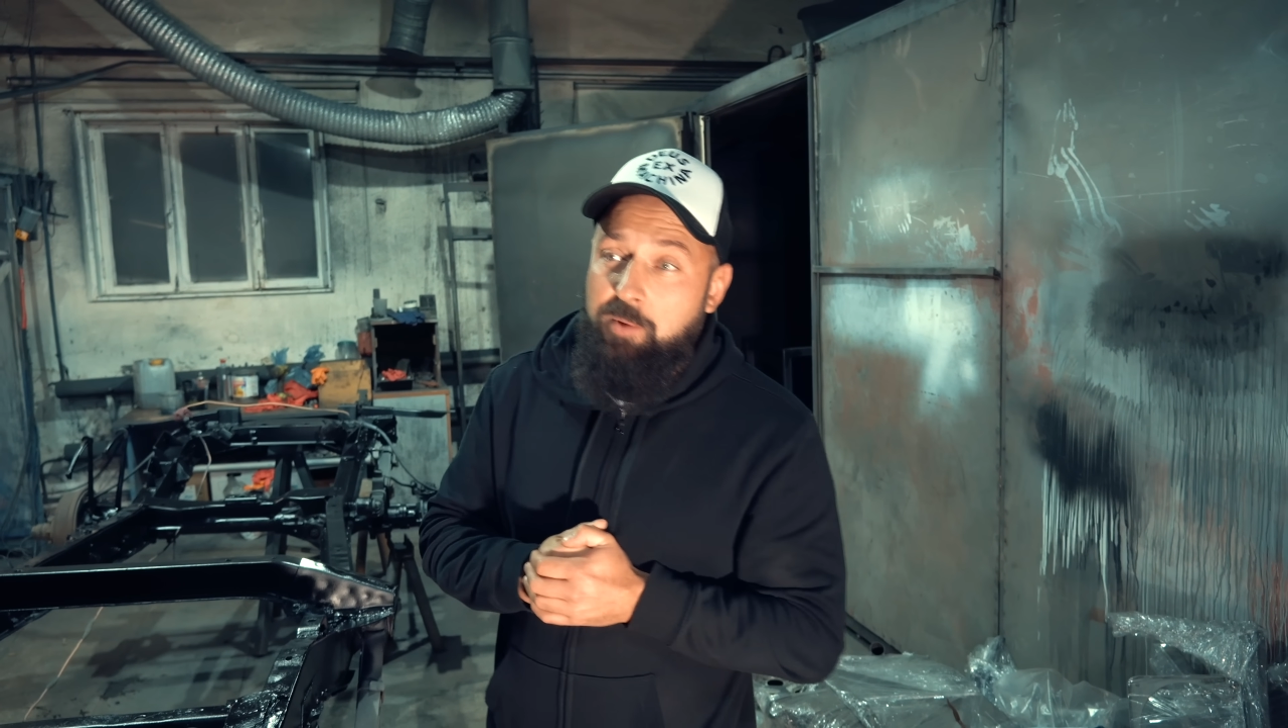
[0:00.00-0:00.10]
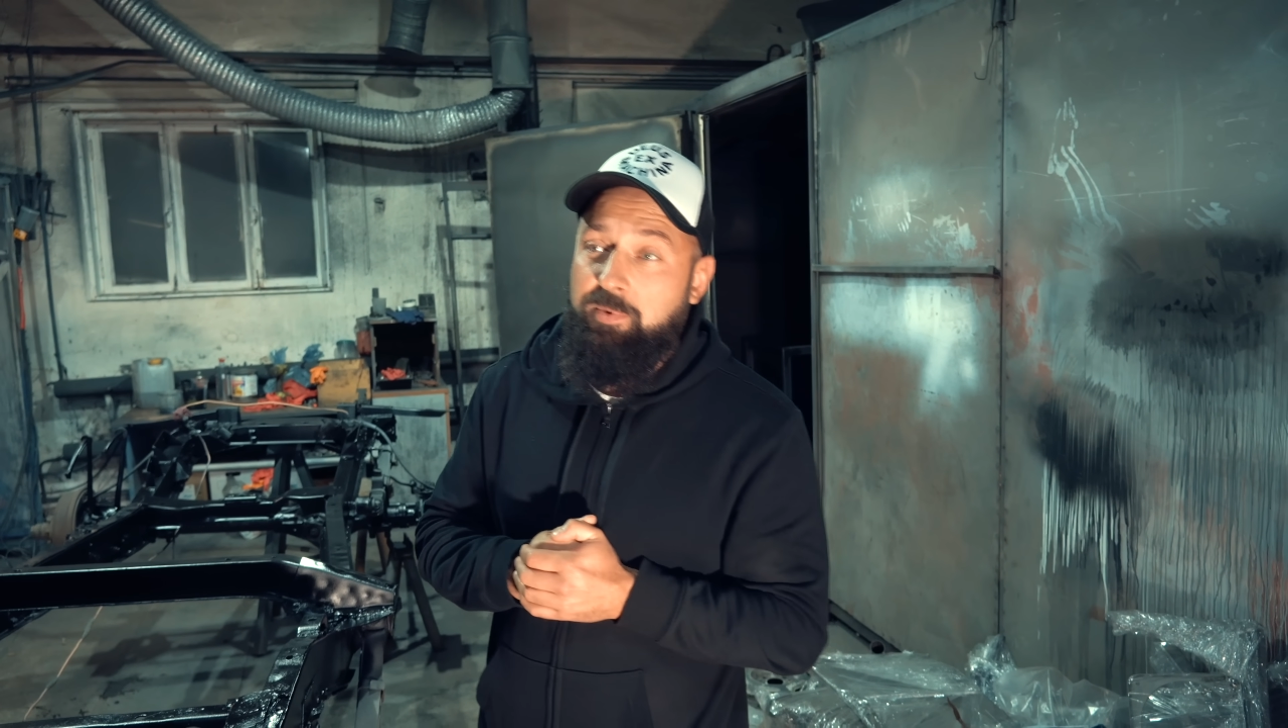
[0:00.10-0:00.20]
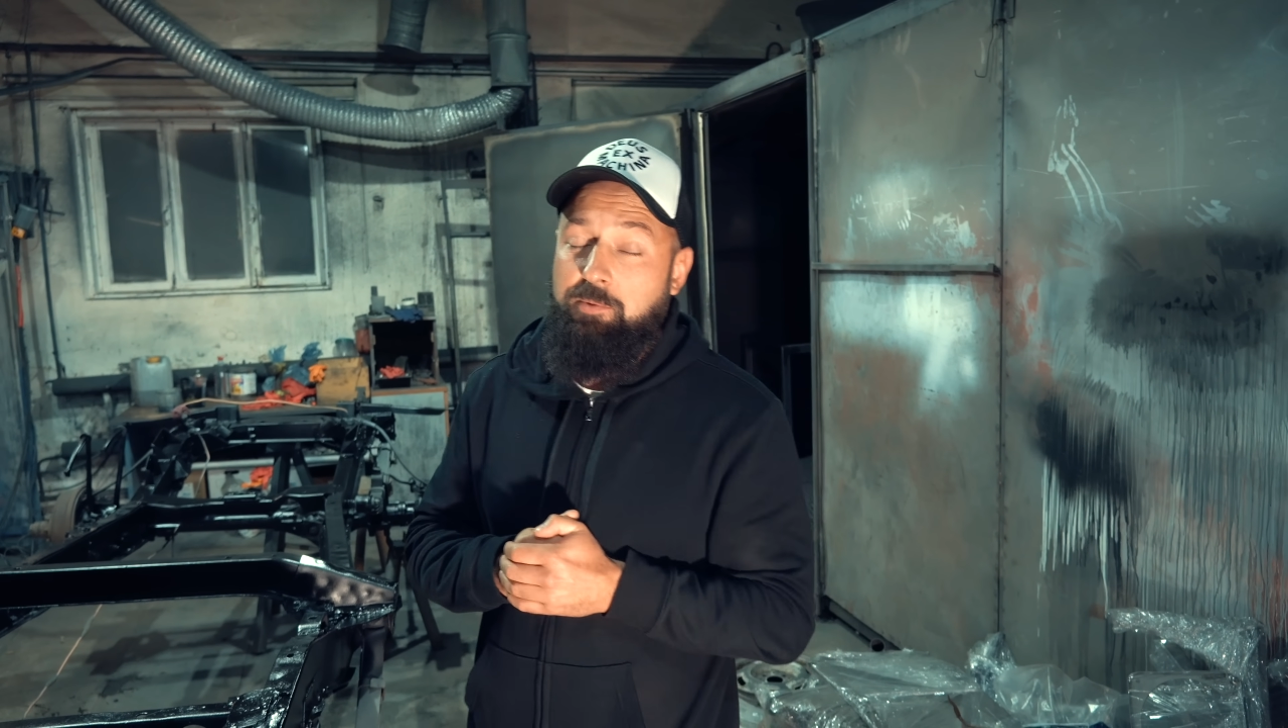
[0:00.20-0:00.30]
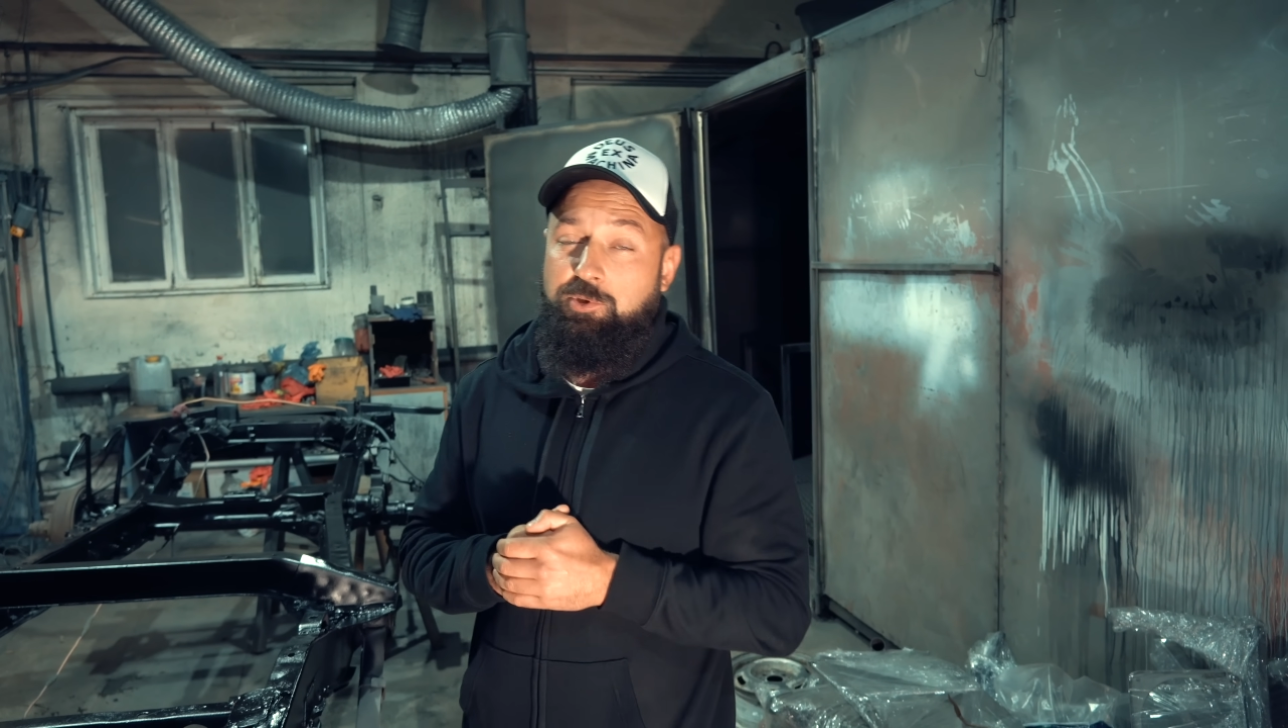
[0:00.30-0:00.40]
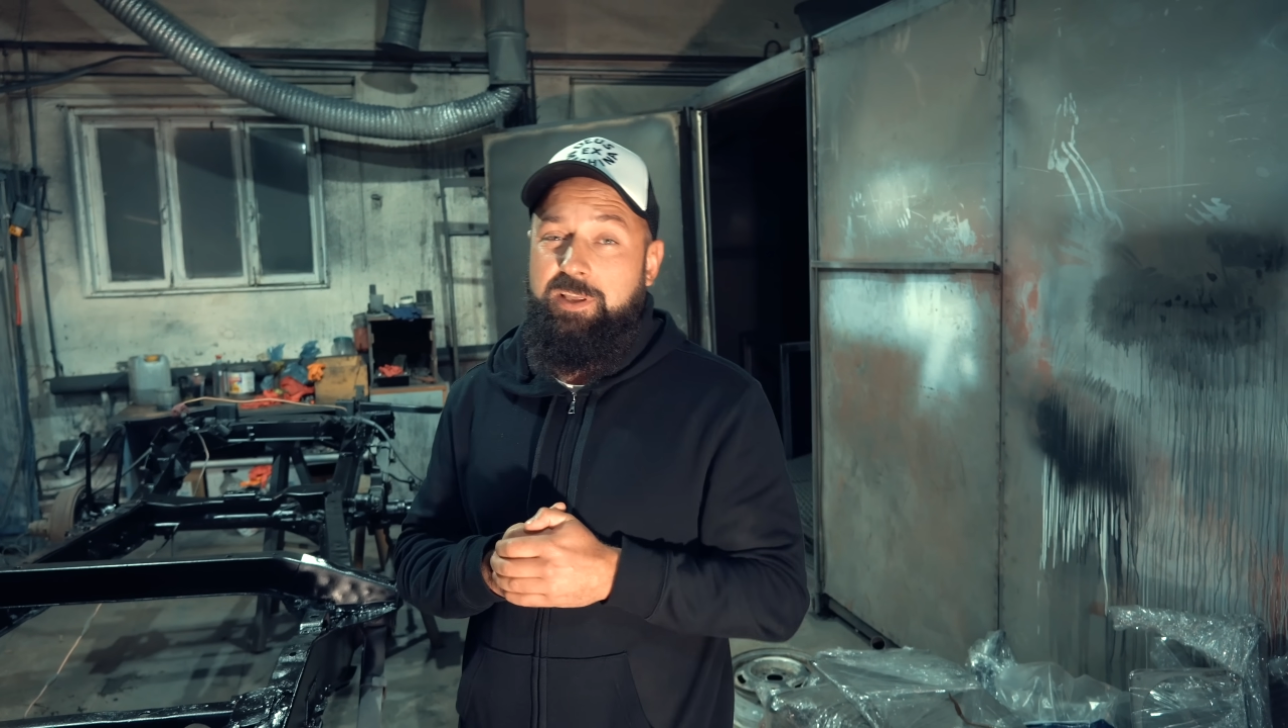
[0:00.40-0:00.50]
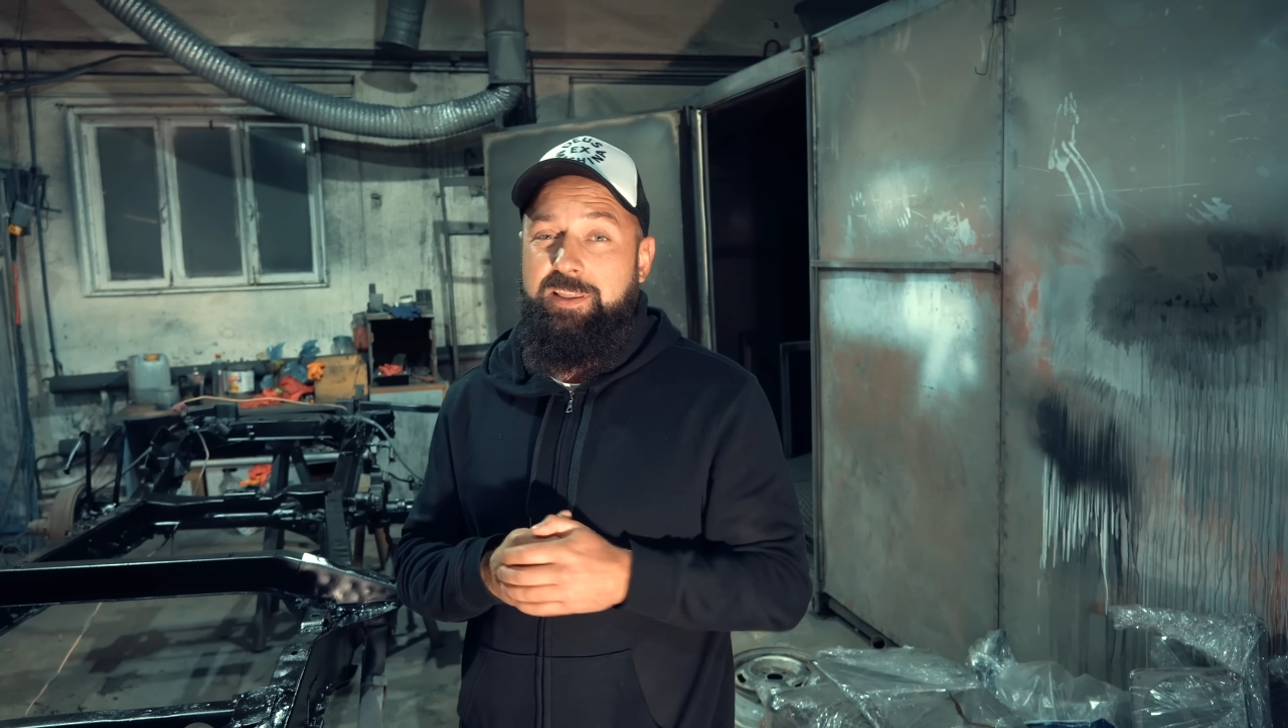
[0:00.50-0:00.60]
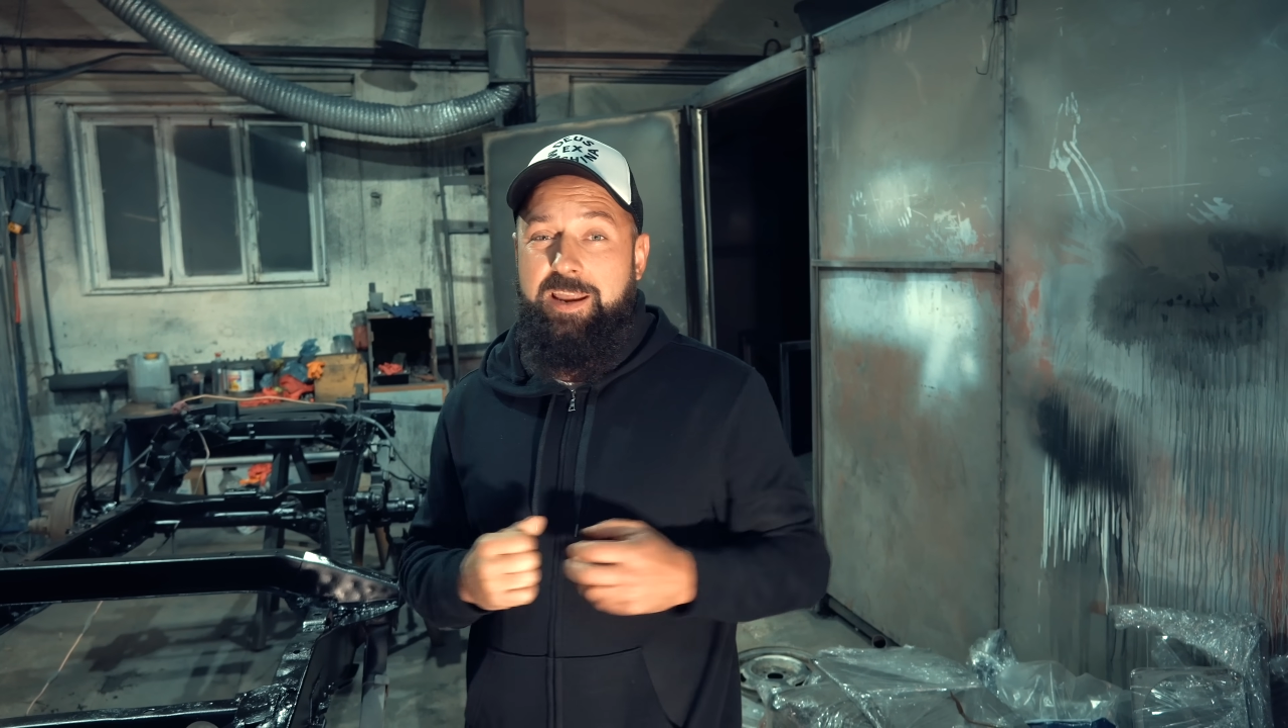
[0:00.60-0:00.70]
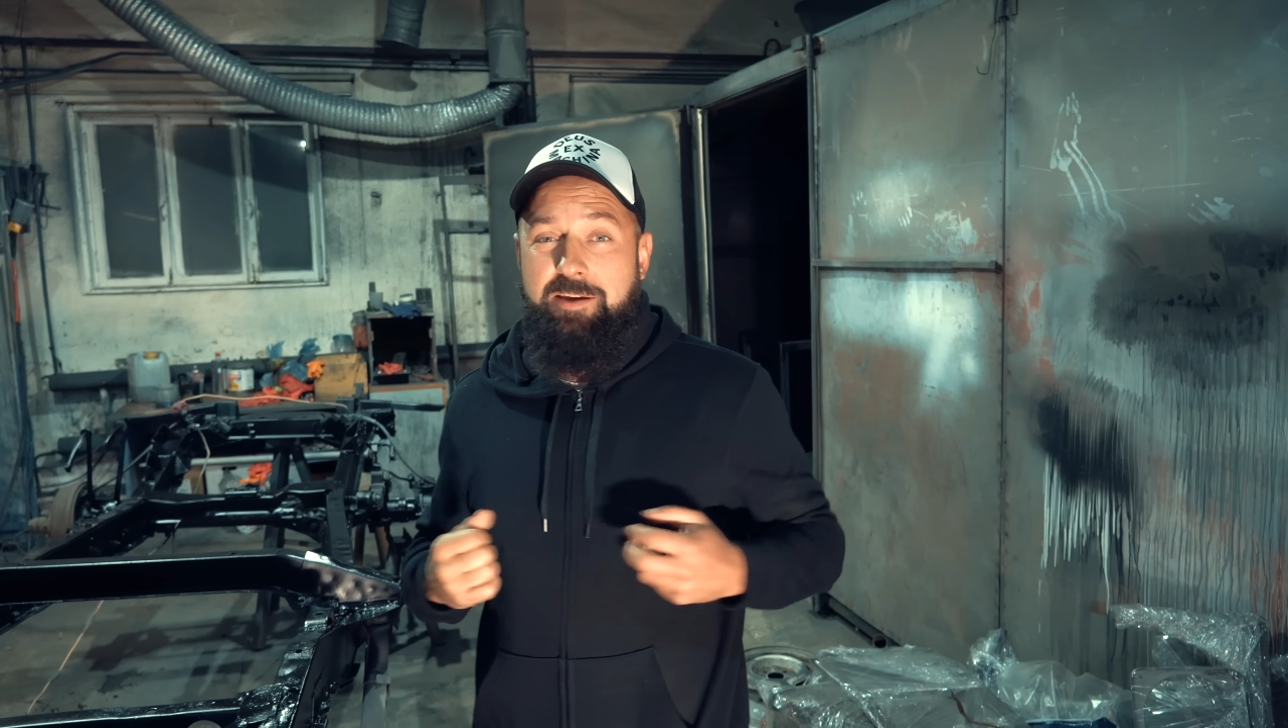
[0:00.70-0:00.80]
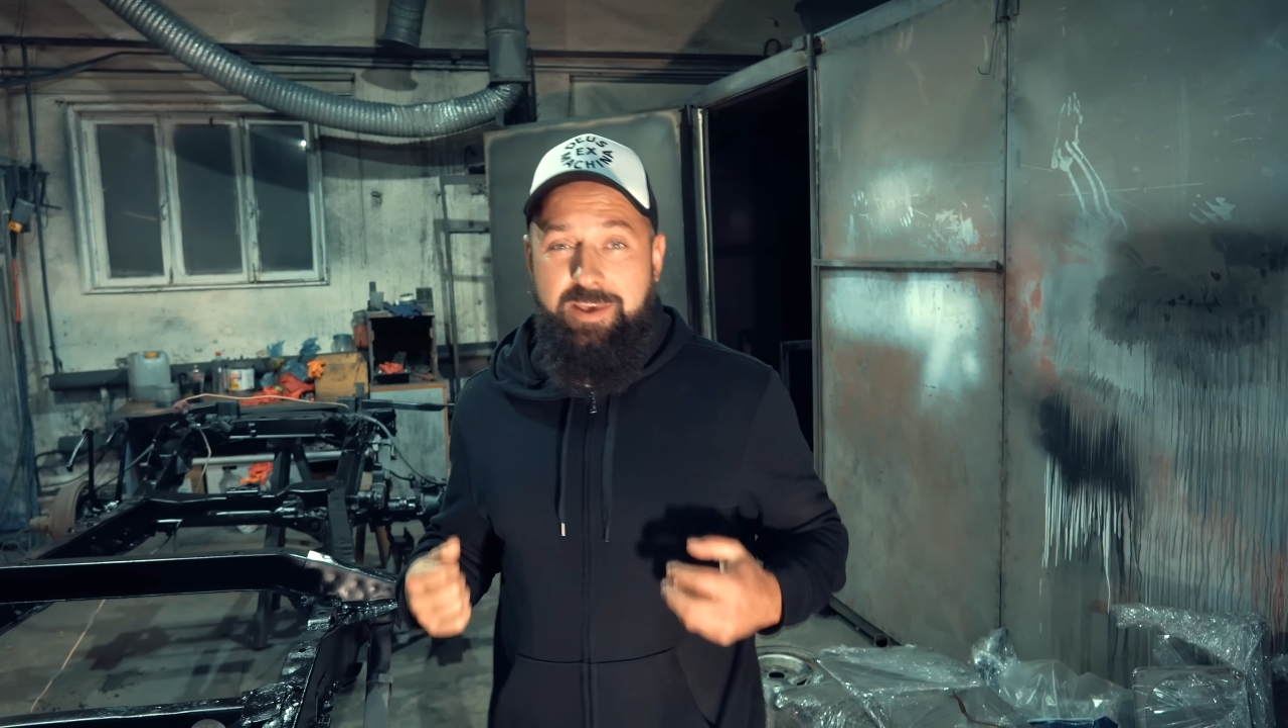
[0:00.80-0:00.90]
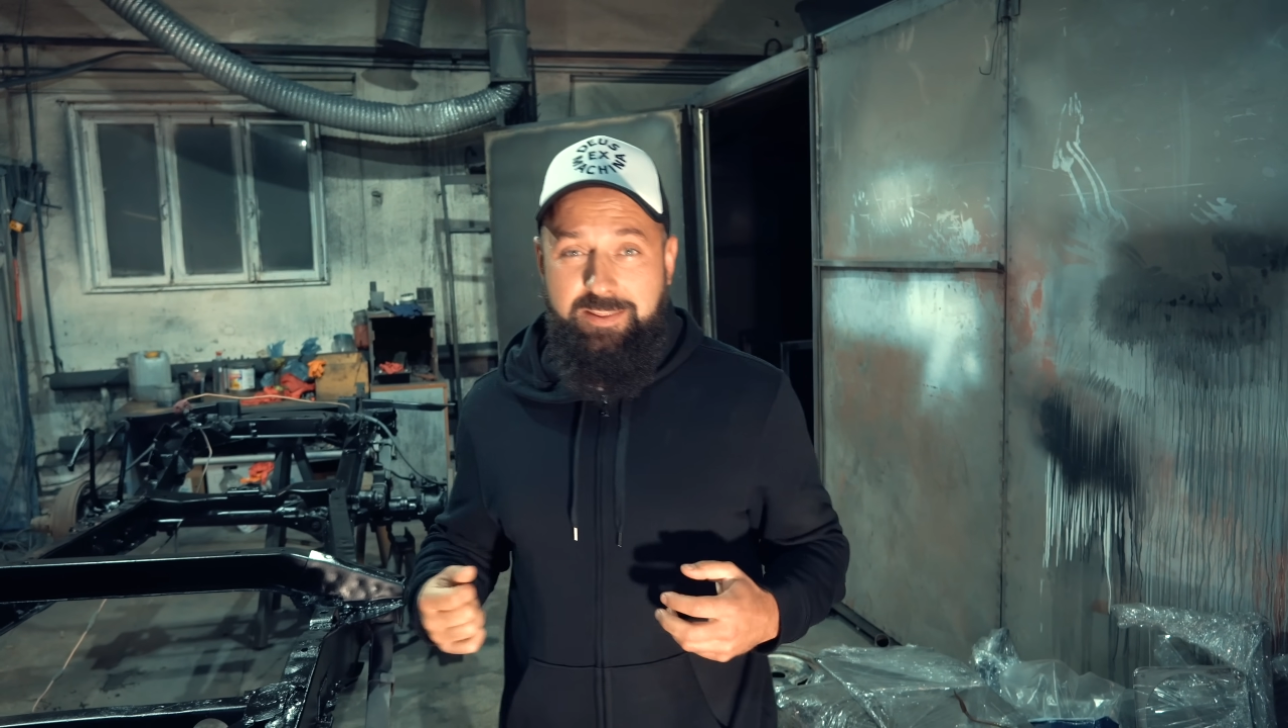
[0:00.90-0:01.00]
Потому что,
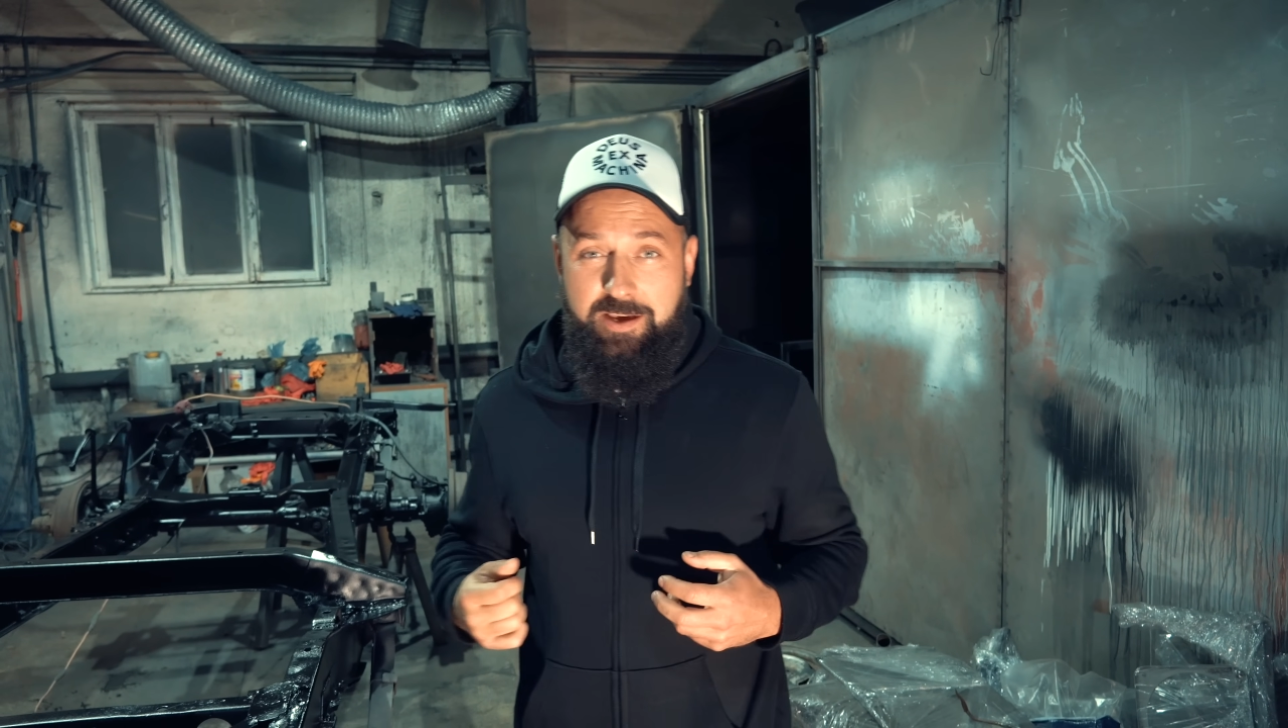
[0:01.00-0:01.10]
откровенно